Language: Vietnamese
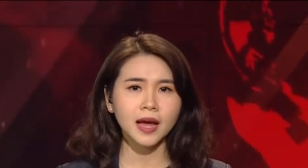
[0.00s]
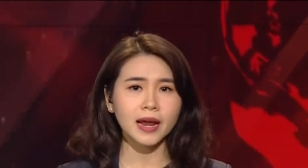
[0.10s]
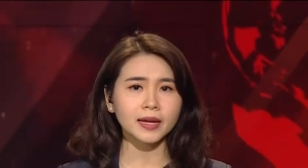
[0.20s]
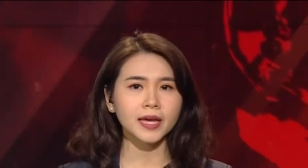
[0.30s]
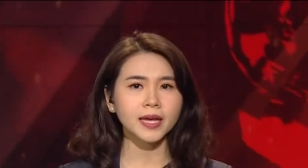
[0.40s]

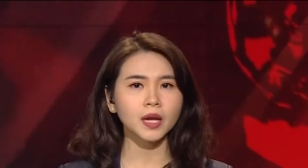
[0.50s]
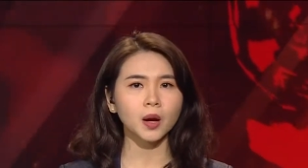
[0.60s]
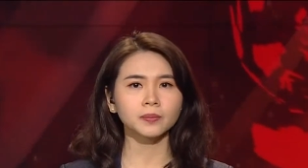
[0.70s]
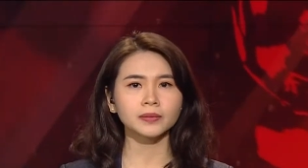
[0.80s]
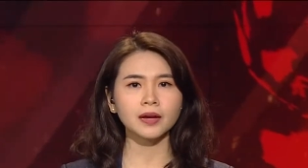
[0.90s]
đã ký kết
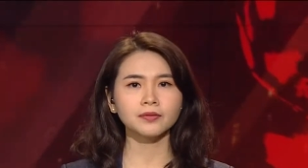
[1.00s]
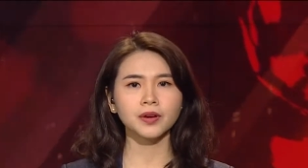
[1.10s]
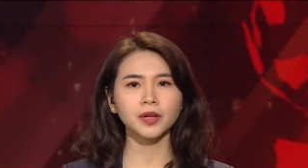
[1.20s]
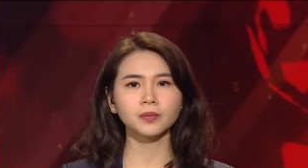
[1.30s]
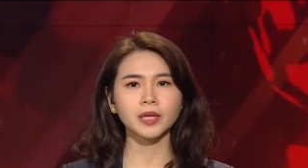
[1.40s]
hợp tác
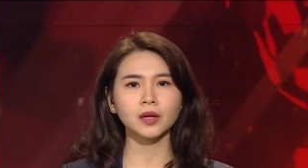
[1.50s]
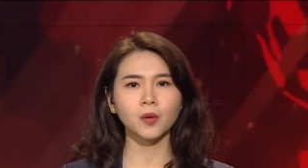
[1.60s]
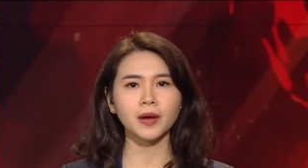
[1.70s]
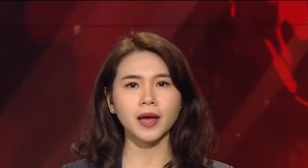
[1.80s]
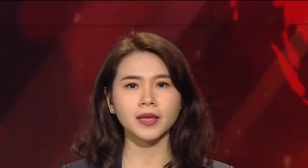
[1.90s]
với Công ty
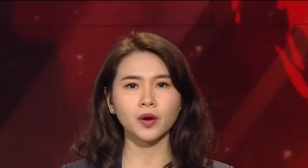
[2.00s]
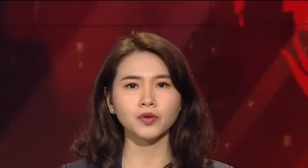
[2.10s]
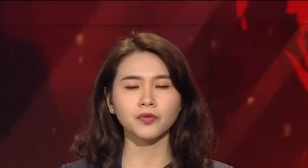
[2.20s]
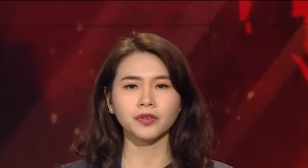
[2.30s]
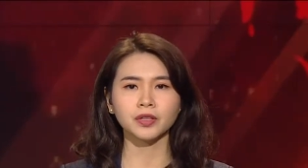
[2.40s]
Công nghệ Giáo
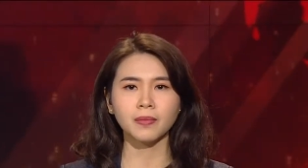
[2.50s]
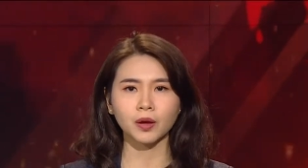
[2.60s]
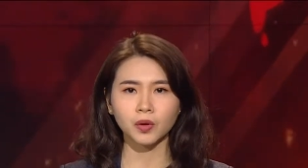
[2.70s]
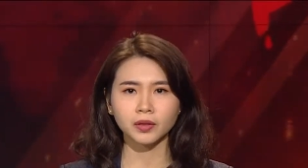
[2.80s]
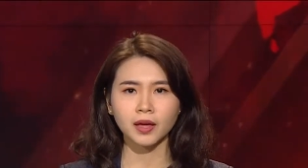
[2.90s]
dục và Thương mại
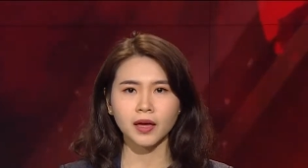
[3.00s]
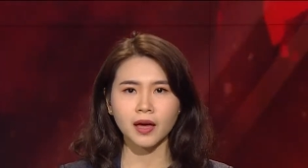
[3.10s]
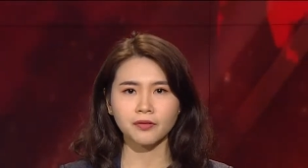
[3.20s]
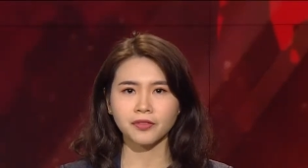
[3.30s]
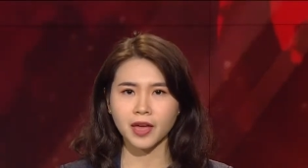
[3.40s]
Quốc tế
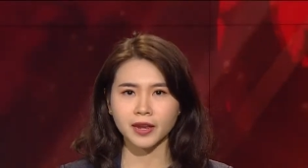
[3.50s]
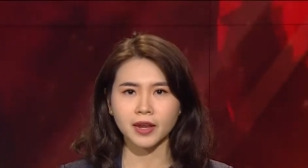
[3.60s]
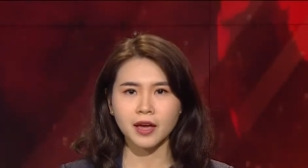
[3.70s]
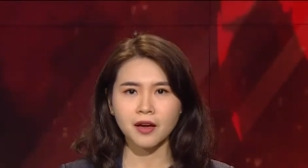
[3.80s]
FVN